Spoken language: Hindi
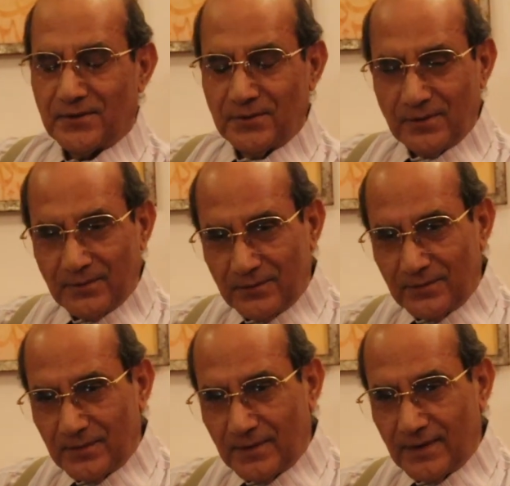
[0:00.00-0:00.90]
तो
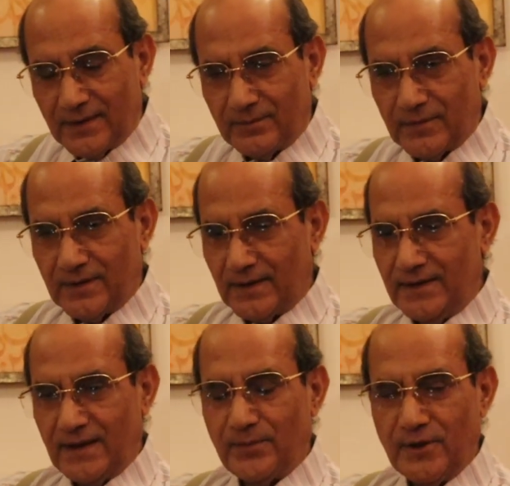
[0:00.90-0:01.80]

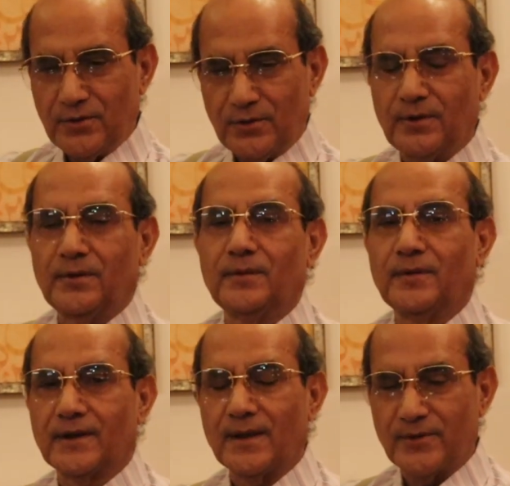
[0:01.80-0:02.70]
ये अभी जो
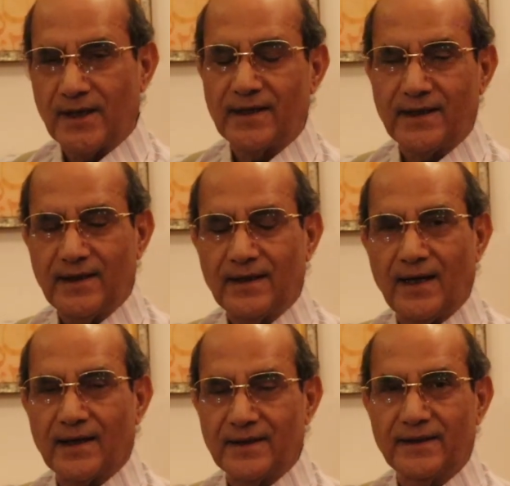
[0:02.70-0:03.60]
रमज़ान के
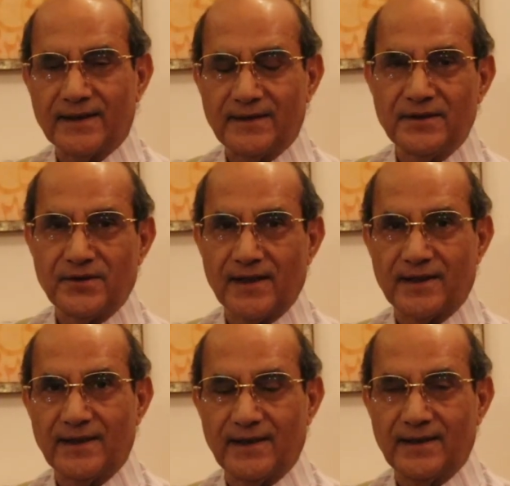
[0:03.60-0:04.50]
आखिरी दस दिन
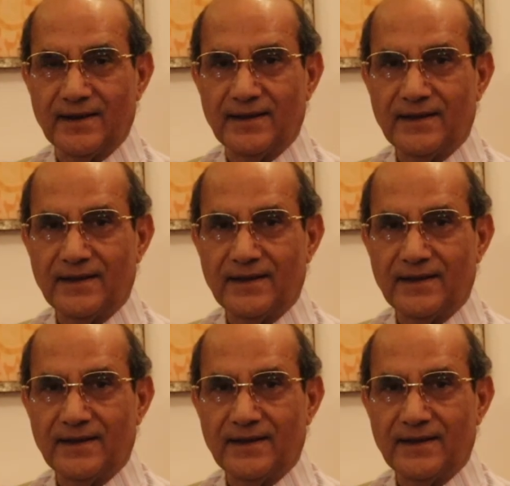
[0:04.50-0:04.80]
चलते हैं